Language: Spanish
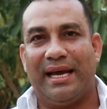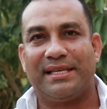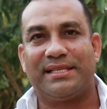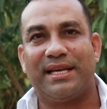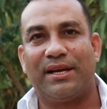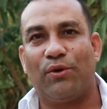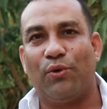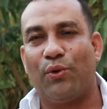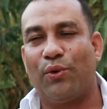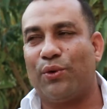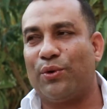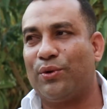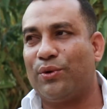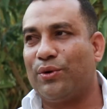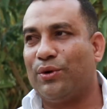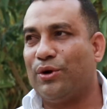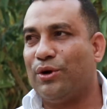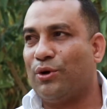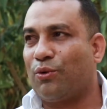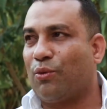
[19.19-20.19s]
seguro.
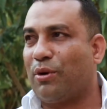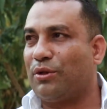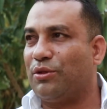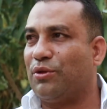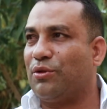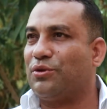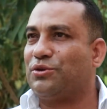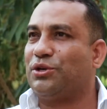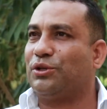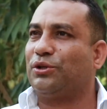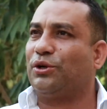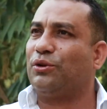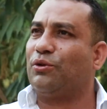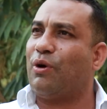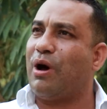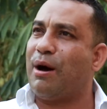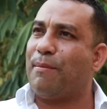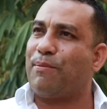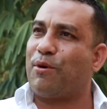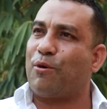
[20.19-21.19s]
Cuando nosotros
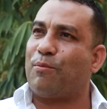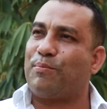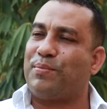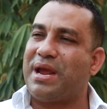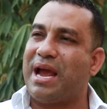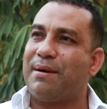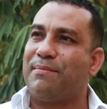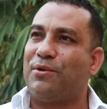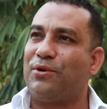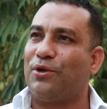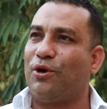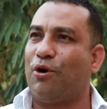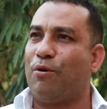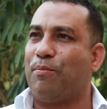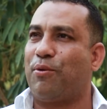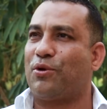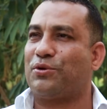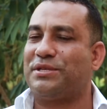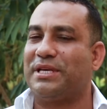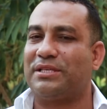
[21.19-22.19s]
nos apropiamos de
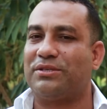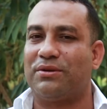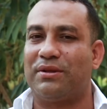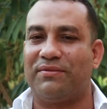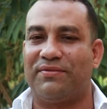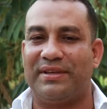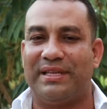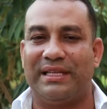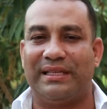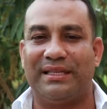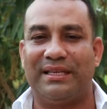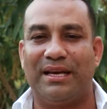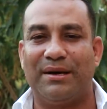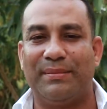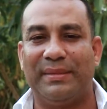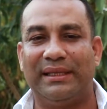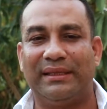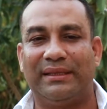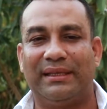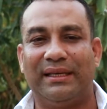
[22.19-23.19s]
los procesos,
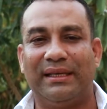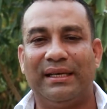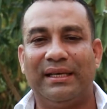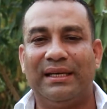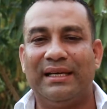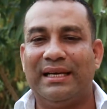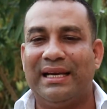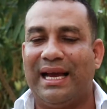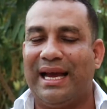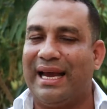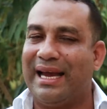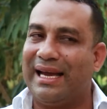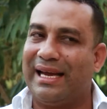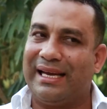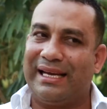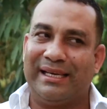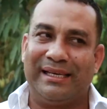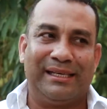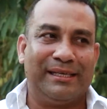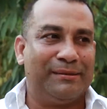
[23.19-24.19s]
definitivamente
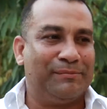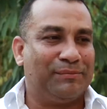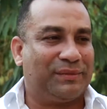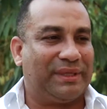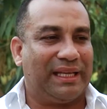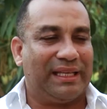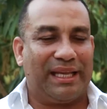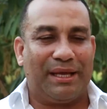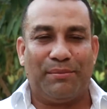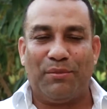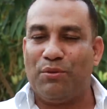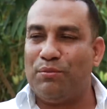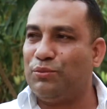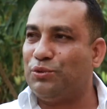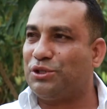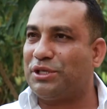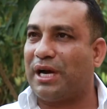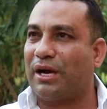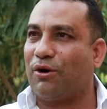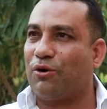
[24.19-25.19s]
eh, tenemos
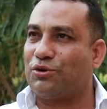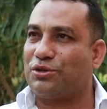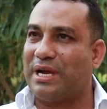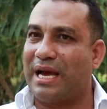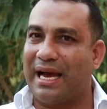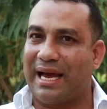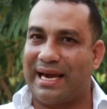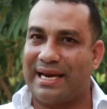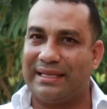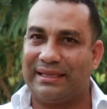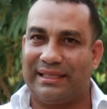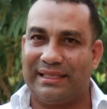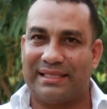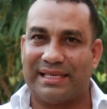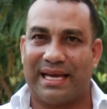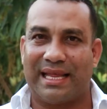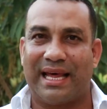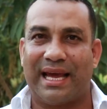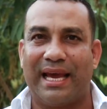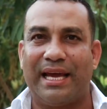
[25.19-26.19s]
muchas cosas
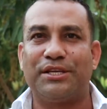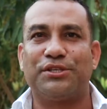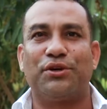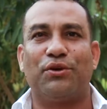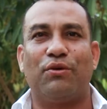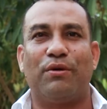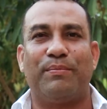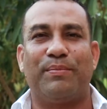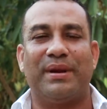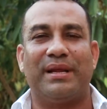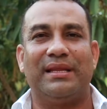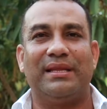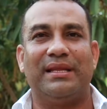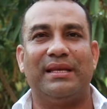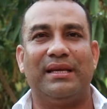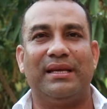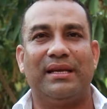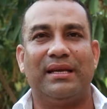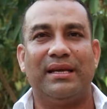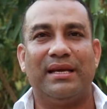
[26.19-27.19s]
garantizadas. Eso lo
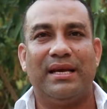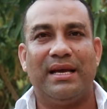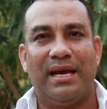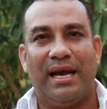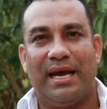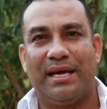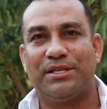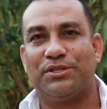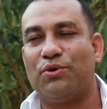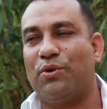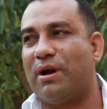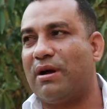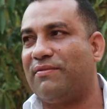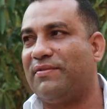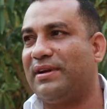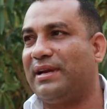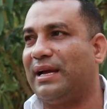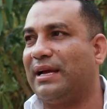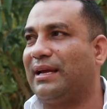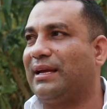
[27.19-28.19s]
aprendí en su
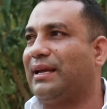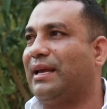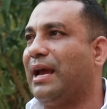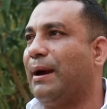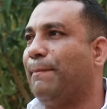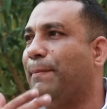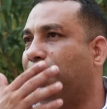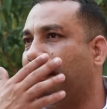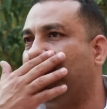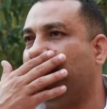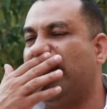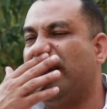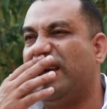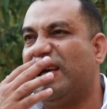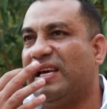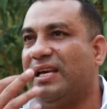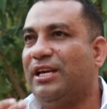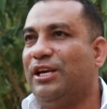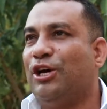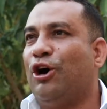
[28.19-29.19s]
gráfica. ¿Qué aprendí?
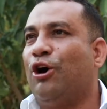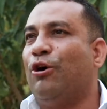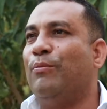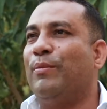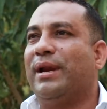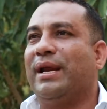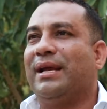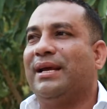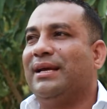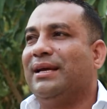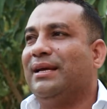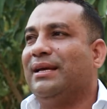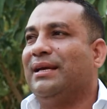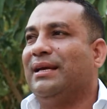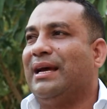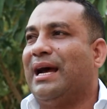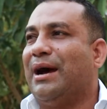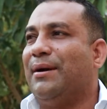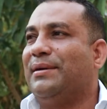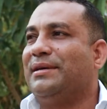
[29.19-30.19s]
Hombre,
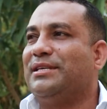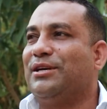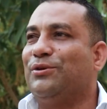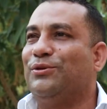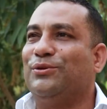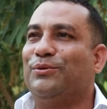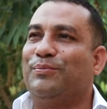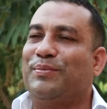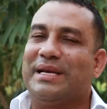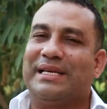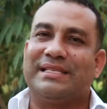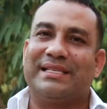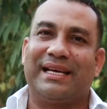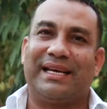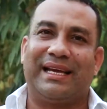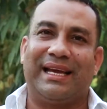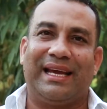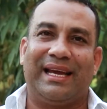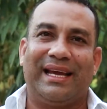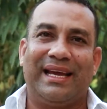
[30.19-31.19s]
a veces uno
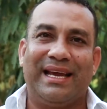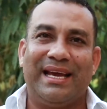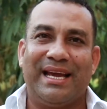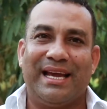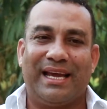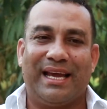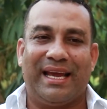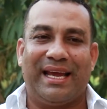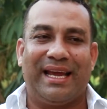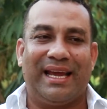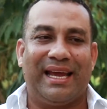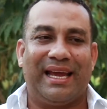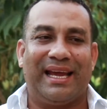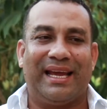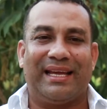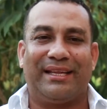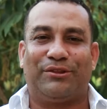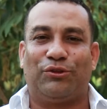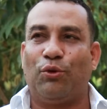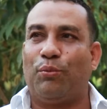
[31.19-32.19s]
piensa que
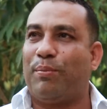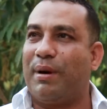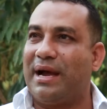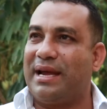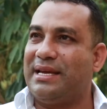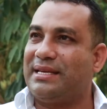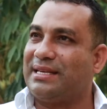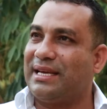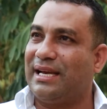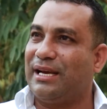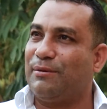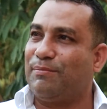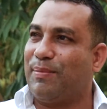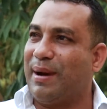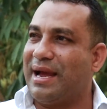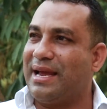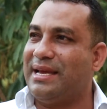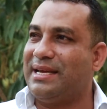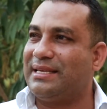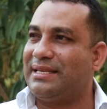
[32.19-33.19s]
eh, tu país es el
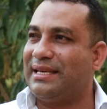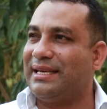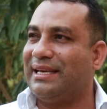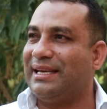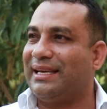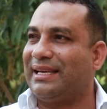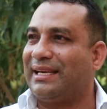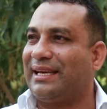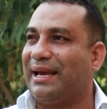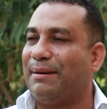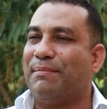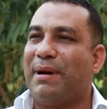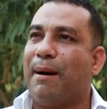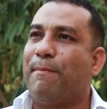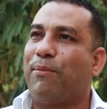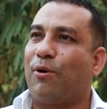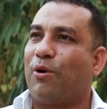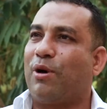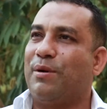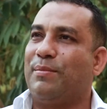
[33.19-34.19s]
país eh, que
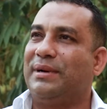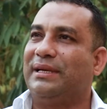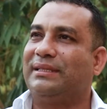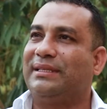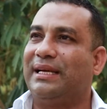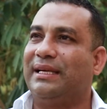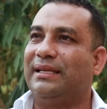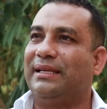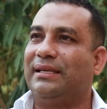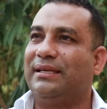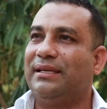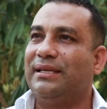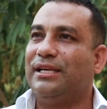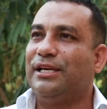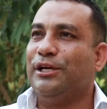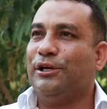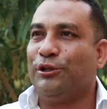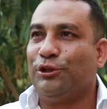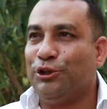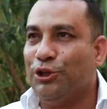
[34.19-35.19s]
más problemas tiene
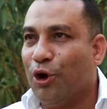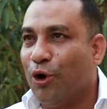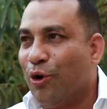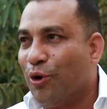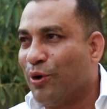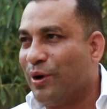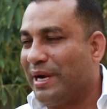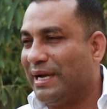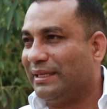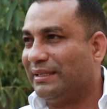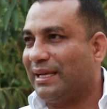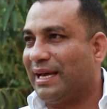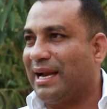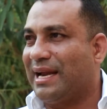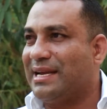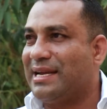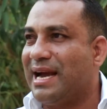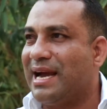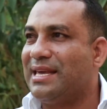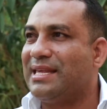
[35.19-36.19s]
no,
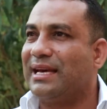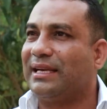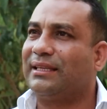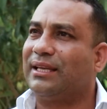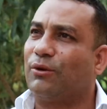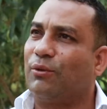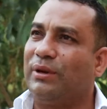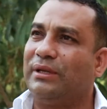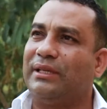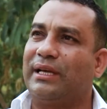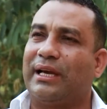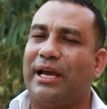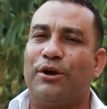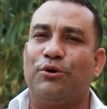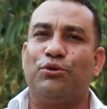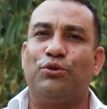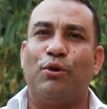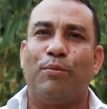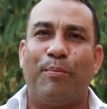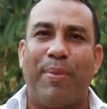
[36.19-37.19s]
estar allá y darte cuenta que
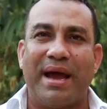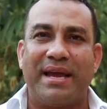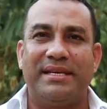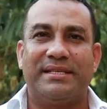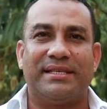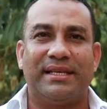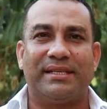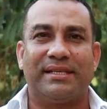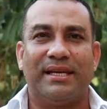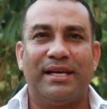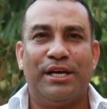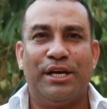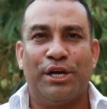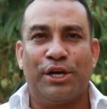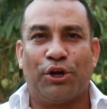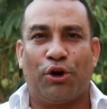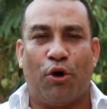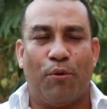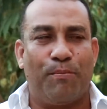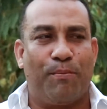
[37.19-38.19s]
hay unos países
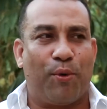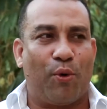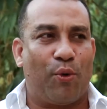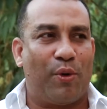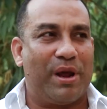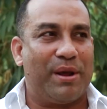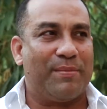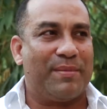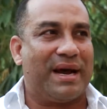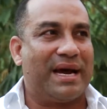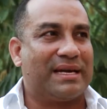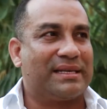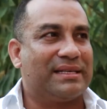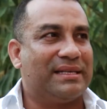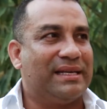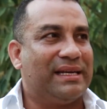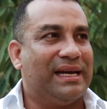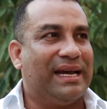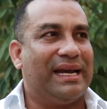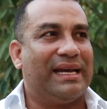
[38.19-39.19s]
con
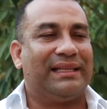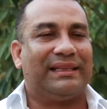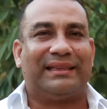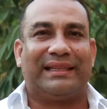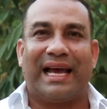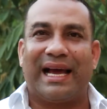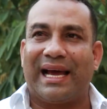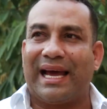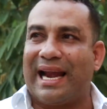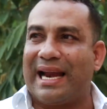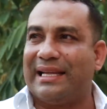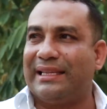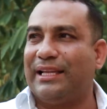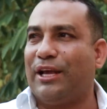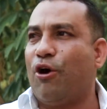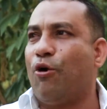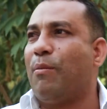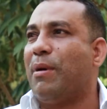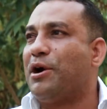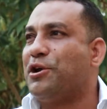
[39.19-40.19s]
problemas eh, tan
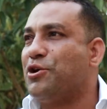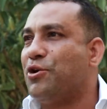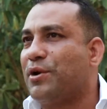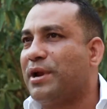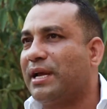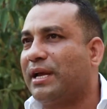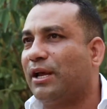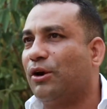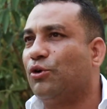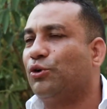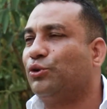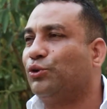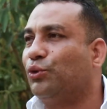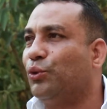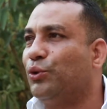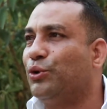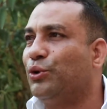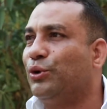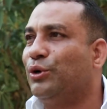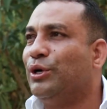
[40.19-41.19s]
grandes o mayores que los
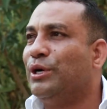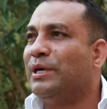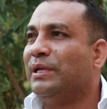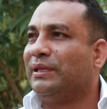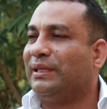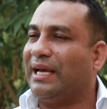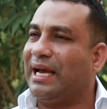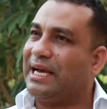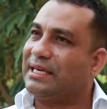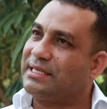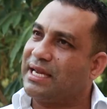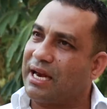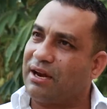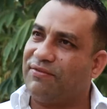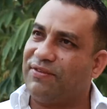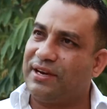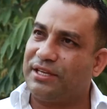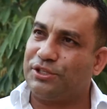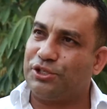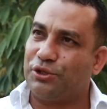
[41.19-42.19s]
tuyos te hace
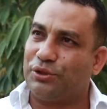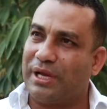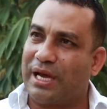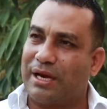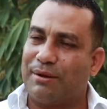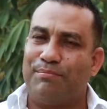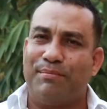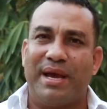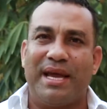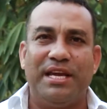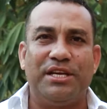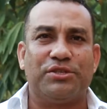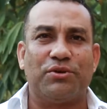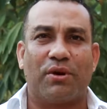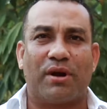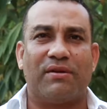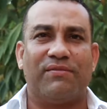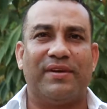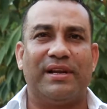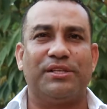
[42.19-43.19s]
reflexionar. Me
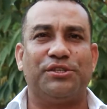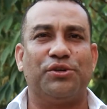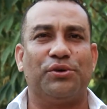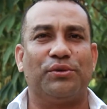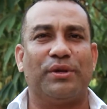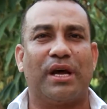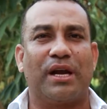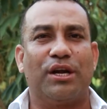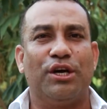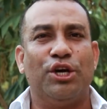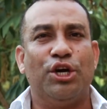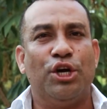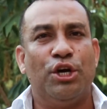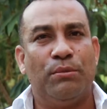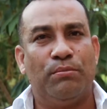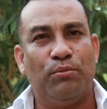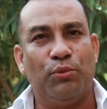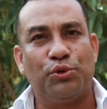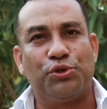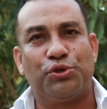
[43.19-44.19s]
hizo reflexionar
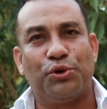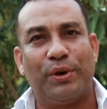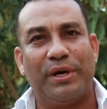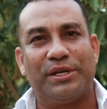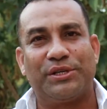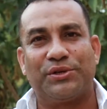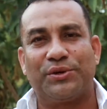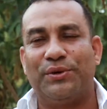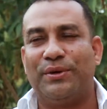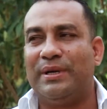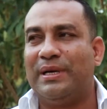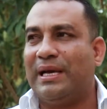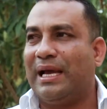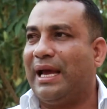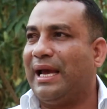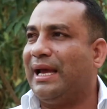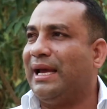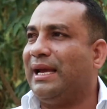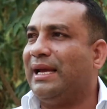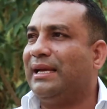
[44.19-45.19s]
mucho eso.
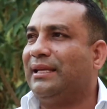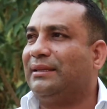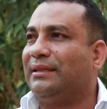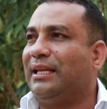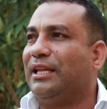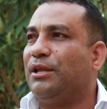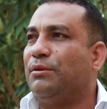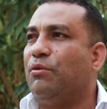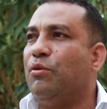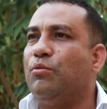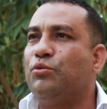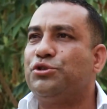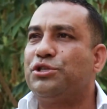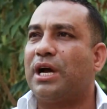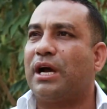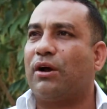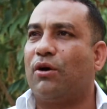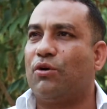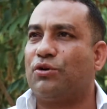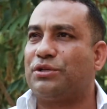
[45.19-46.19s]
Eh, tenemos
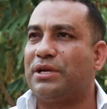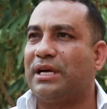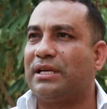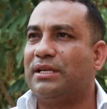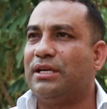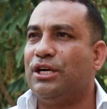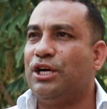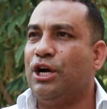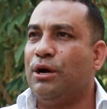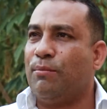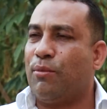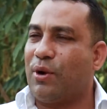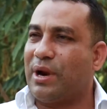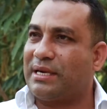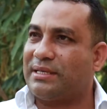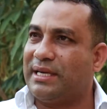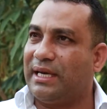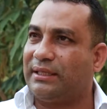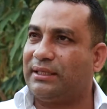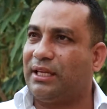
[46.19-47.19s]
muchas cosas por
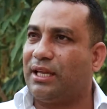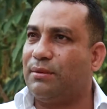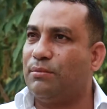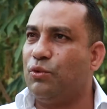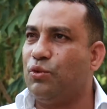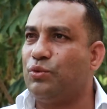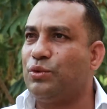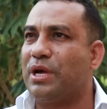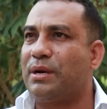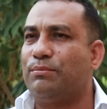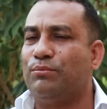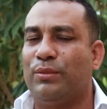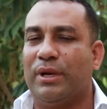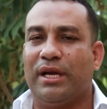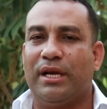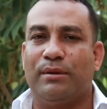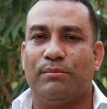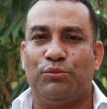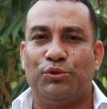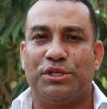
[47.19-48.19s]
hacer, tenemos
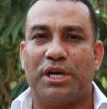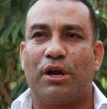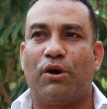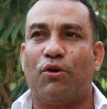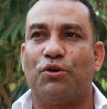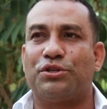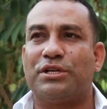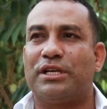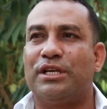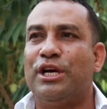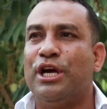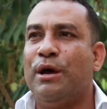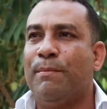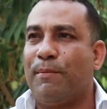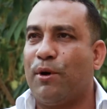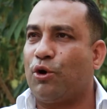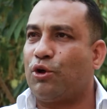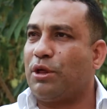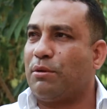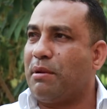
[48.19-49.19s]
eh, muchas cosas,
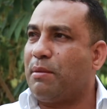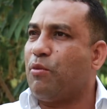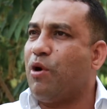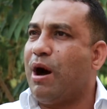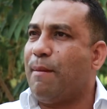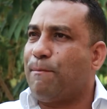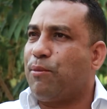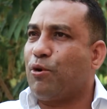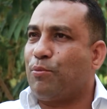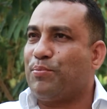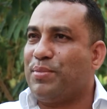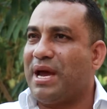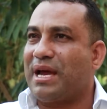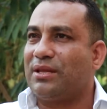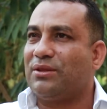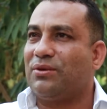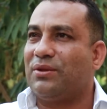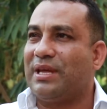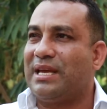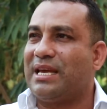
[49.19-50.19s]
pero debemos
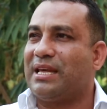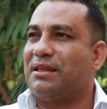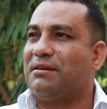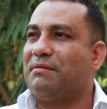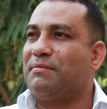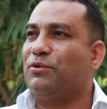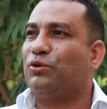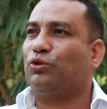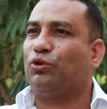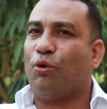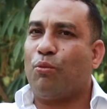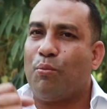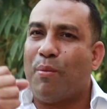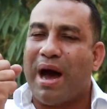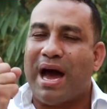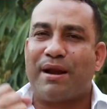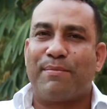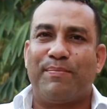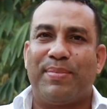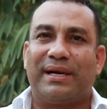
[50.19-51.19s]
apropiarnos de ellas, debemos
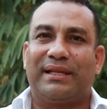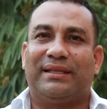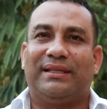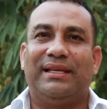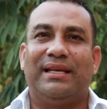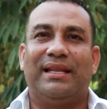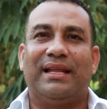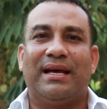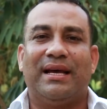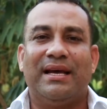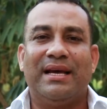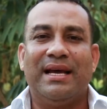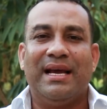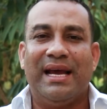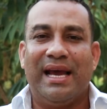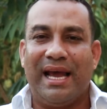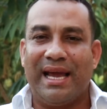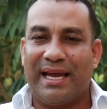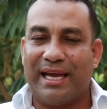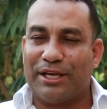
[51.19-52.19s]
tomar partida
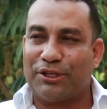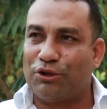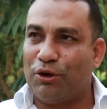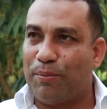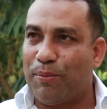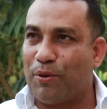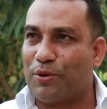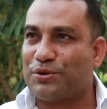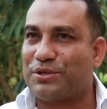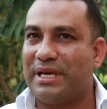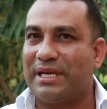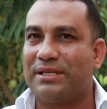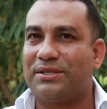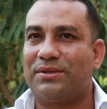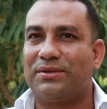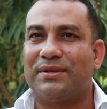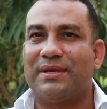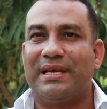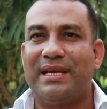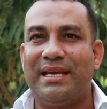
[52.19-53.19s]
en estos
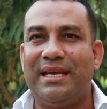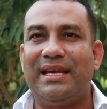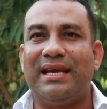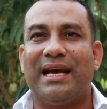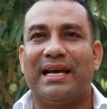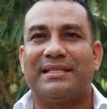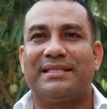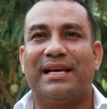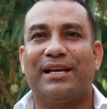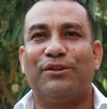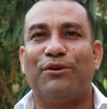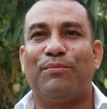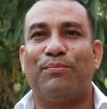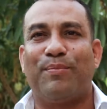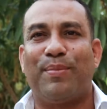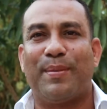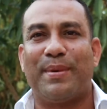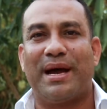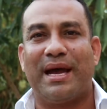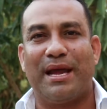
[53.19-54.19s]
procesos y hacernos
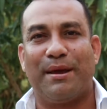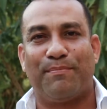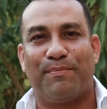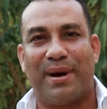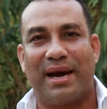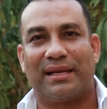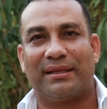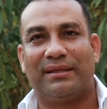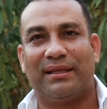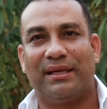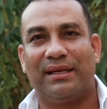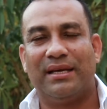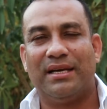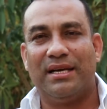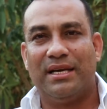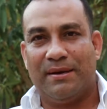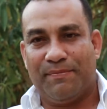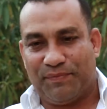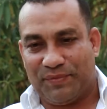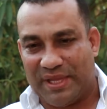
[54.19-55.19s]
parte
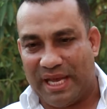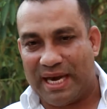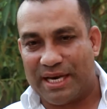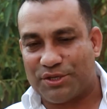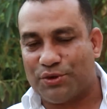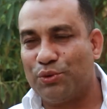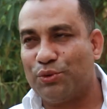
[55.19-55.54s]
de la